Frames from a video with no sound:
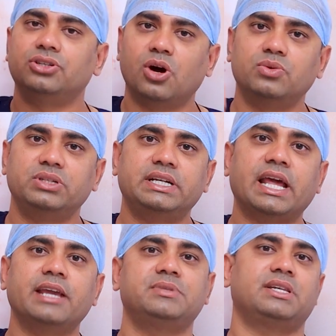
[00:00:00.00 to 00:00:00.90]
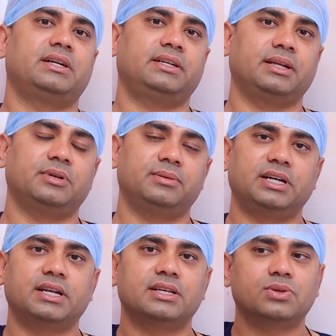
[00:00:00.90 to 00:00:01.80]
డౌన్ టైమ్స్ అని అంటాం
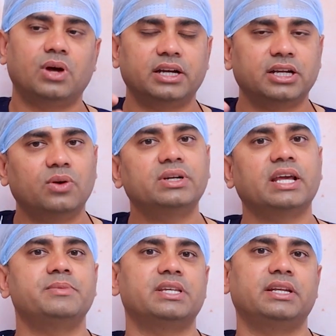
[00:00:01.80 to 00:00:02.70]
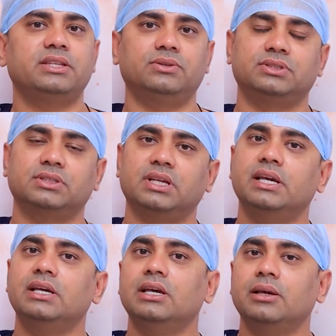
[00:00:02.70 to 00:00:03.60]
అనమాట సో ఆ డౌన్ టైమ్స్ అనేది ఉంటుంది
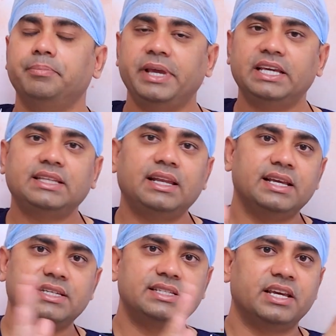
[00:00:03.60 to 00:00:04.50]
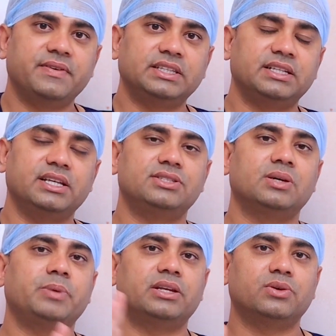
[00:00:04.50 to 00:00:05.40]
మిగతా లేజర్స్ ఏవైతే నేను
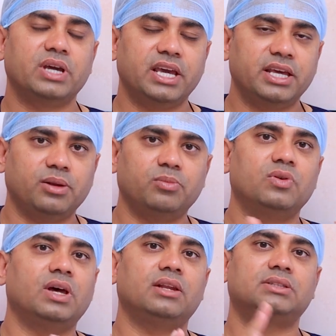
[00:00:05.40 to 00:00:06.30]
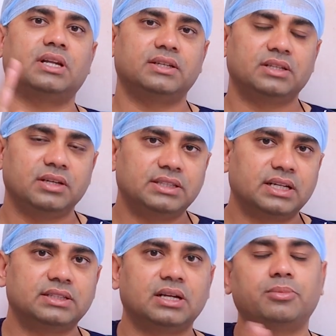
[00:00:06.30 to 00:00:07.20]
చెప్పానో హెయిర్ రిమూవల్ తర్వాత
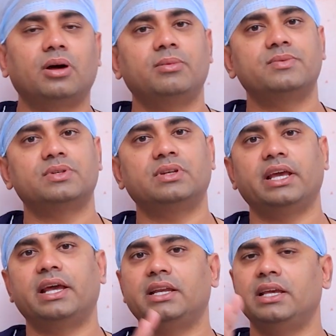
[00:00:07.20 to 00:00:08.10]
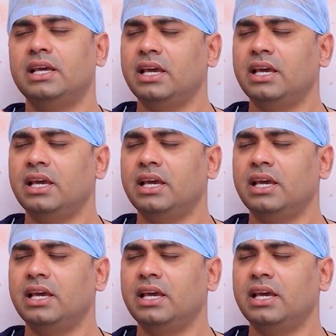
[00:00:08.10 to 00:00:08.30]
ఇతరత్ర ప్రాబ్లమ్స్ ఉన్నాయని